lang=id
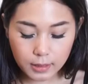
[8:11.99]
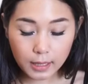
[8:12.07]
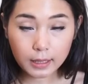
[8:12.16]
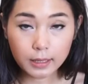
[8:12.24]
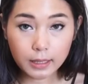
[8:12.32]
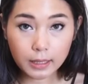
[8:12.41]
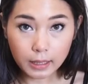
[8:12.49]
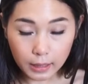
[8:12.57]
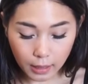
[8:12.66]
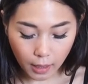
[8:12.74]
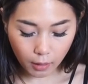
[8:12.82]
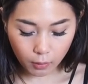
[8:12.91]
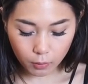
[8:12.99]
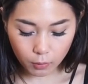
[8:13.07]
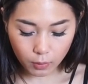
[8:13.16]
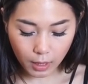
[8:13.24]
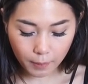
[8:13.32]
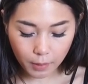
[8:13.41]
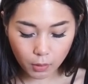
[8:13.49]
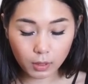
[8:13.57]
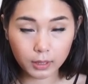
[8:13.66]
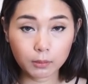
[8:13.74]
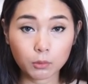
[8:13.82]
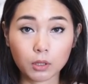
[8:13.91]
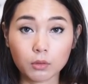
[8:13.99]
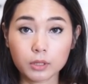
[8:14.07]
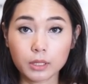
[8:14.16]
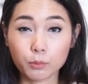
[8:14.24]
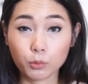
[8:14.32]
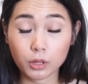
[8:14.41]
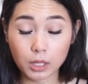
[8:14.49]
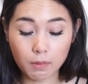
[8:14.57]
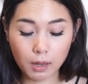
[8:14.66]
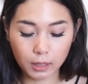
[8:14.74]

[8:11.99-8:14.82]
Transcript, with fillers: jadi aku nggak mau kelihatan muka aku jadi putih